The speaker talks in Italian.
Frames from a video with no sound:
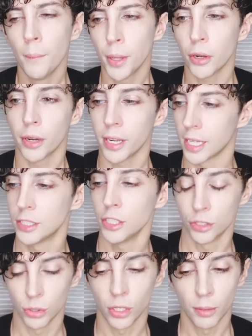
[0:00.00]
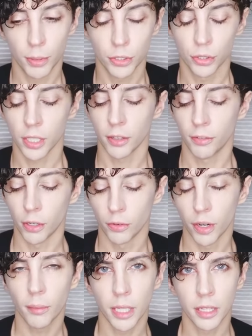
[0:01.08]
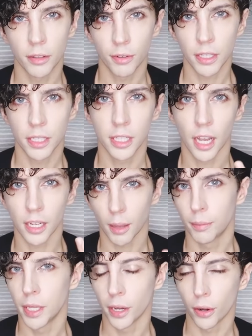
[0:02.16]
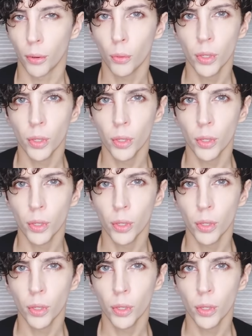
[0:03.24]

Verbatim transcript: però ragazzi ci sono delle persone che fanno veramente fatica a capirlo,